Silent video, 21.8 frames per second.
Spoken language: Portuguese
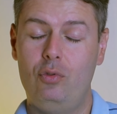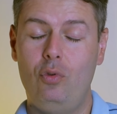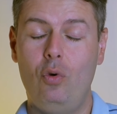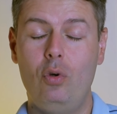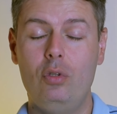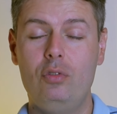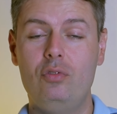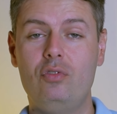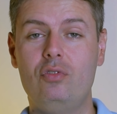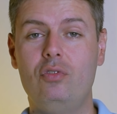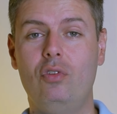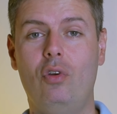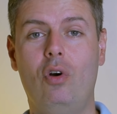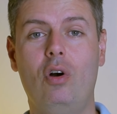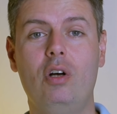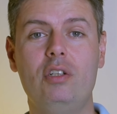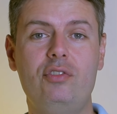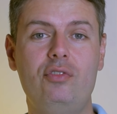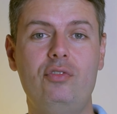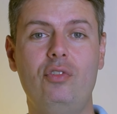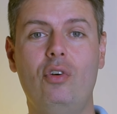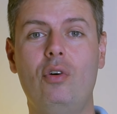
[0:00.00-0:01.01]
Todos
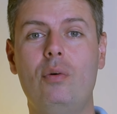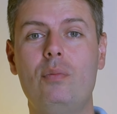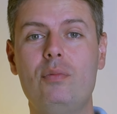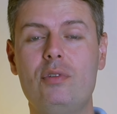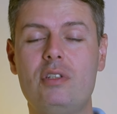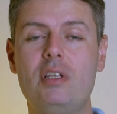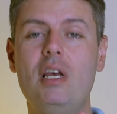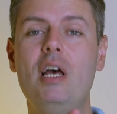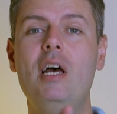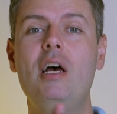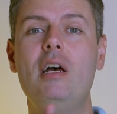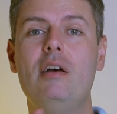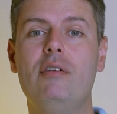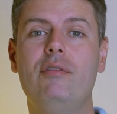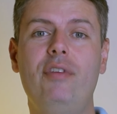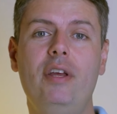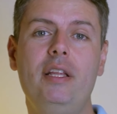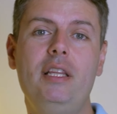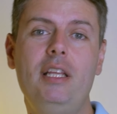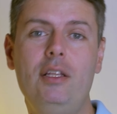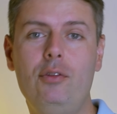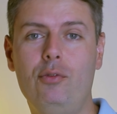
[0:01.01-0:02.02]
nós somos
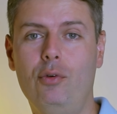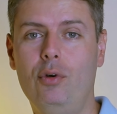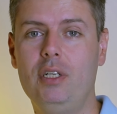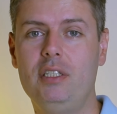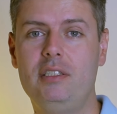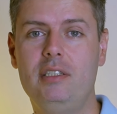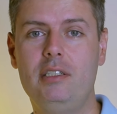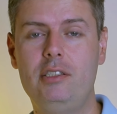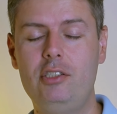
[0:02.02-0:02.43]
vendedores.